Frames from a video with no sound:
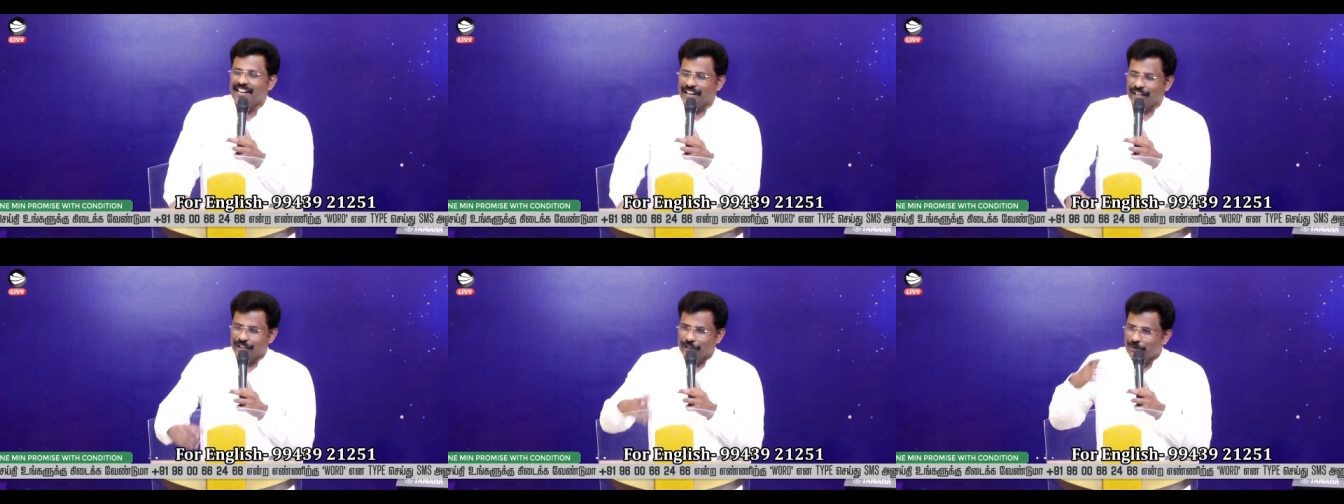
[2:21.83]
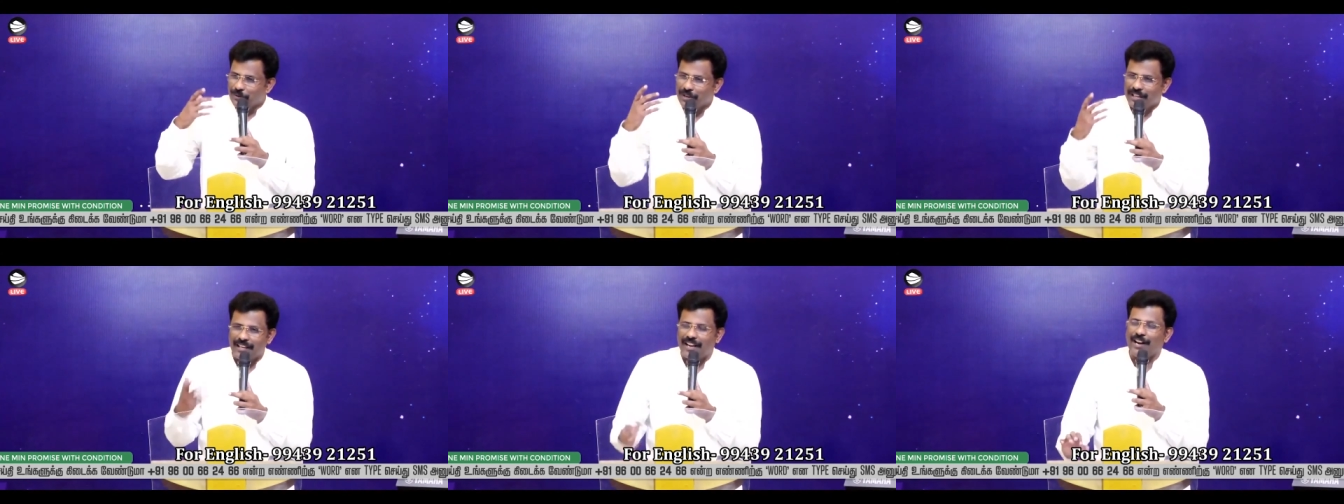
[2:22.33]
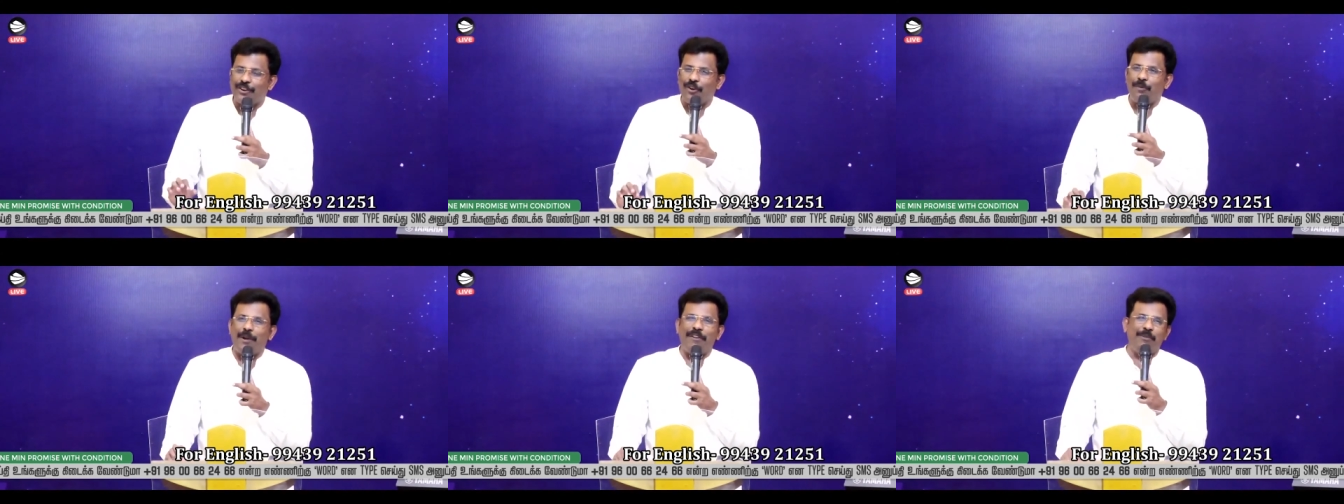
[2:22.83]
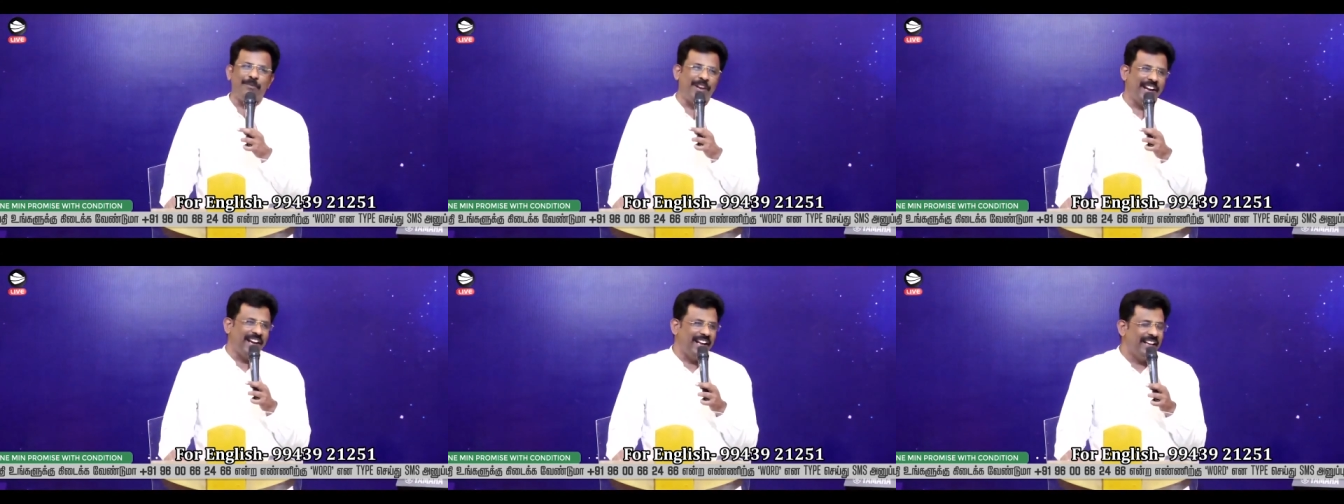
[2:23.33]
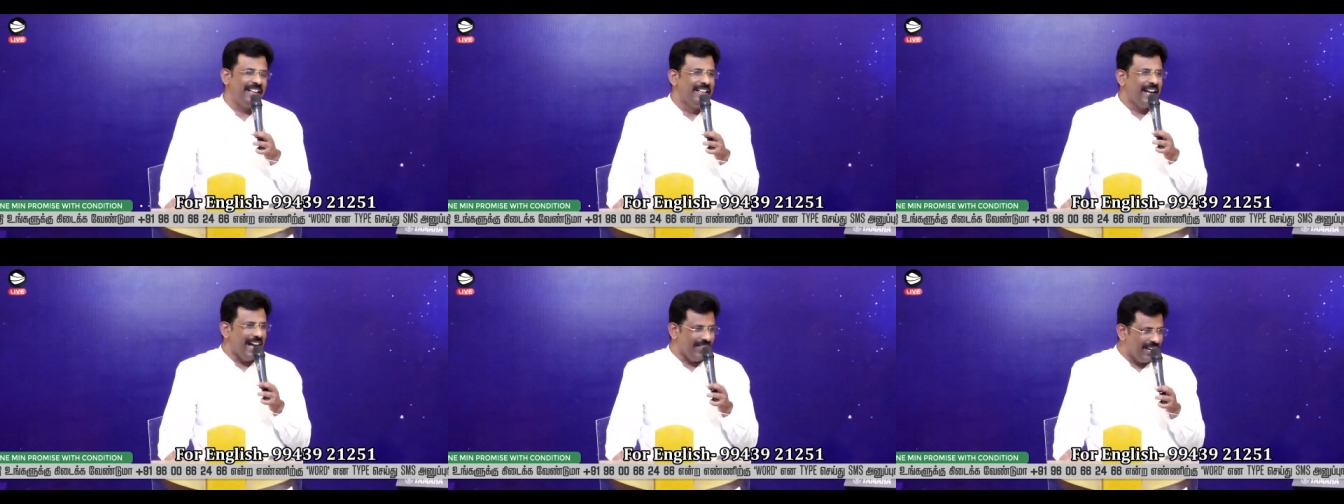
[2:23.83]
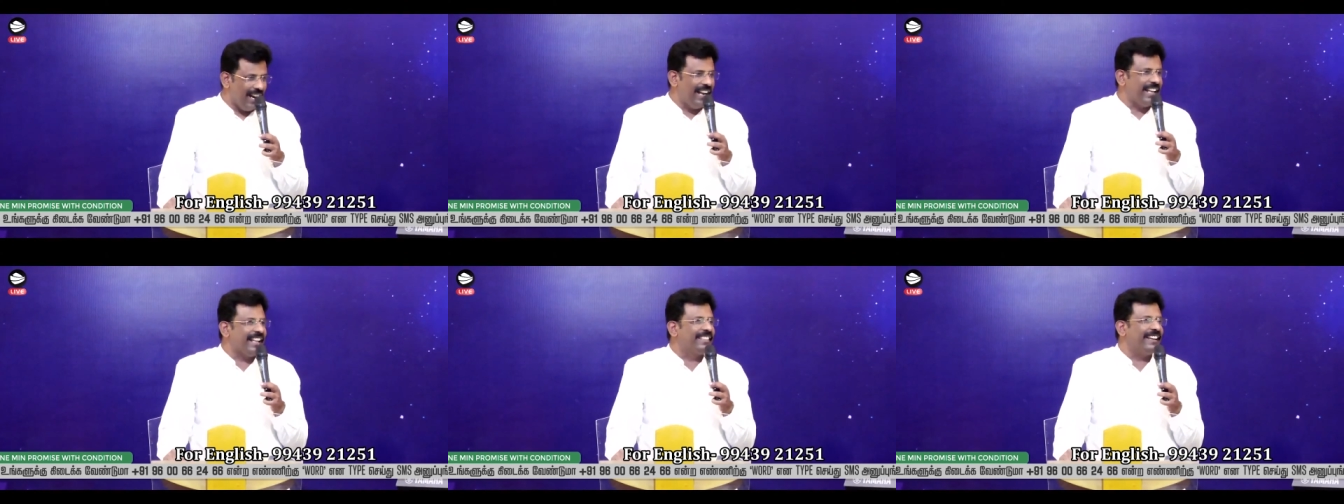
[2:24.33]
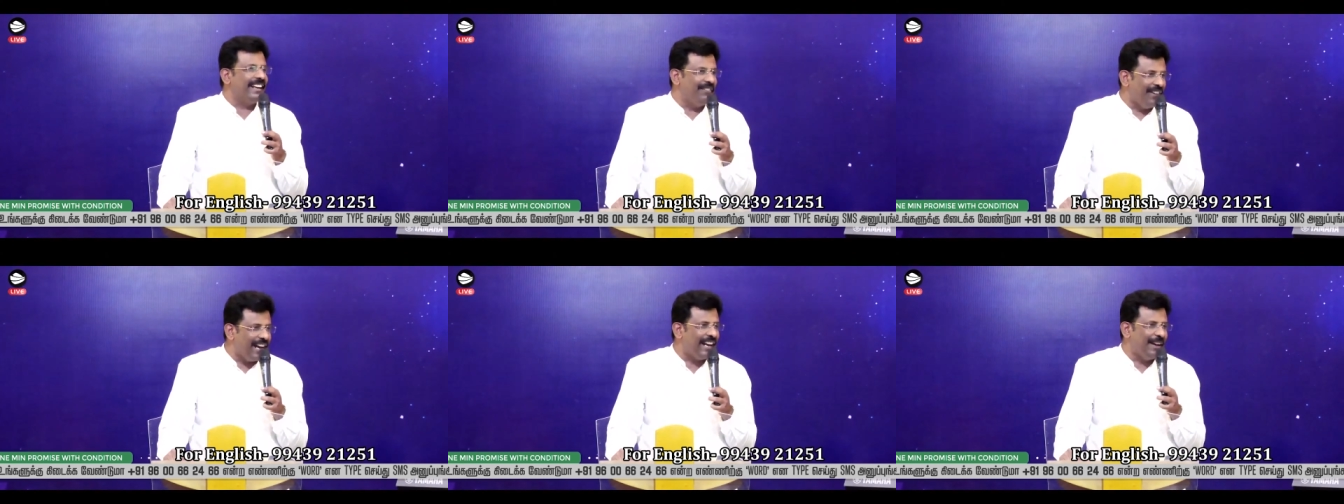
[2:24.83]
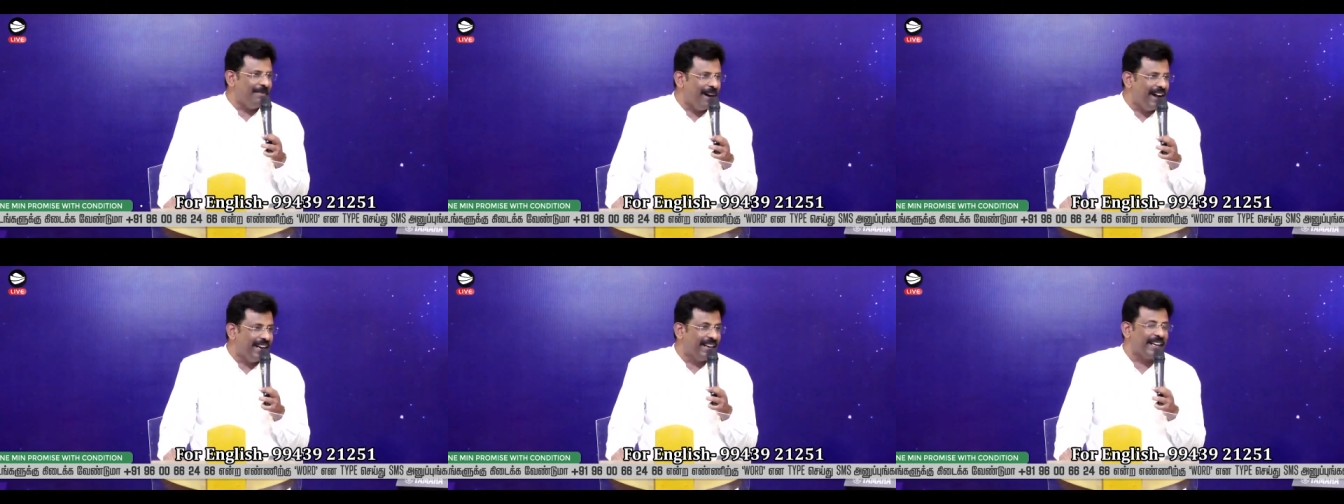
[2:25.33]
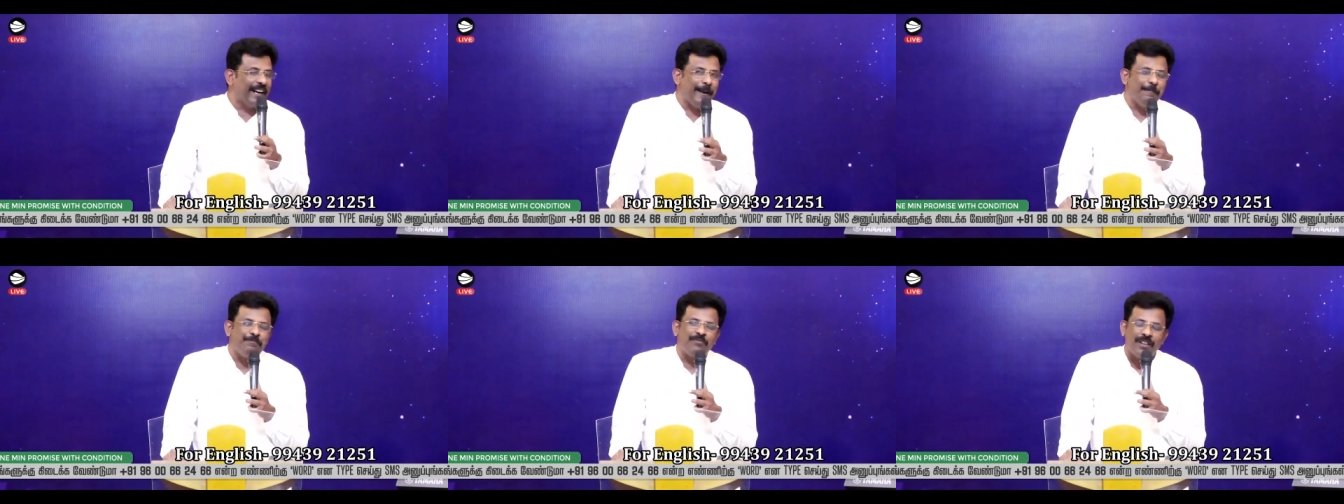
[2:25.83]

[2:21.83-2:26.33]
எனக்கு இந்த தூக்கத்தை கண்ட்ரோல் பண்ணவே முடியல அதனால் எத்தனை வேலை நான் மாறி இருக்கிறேன்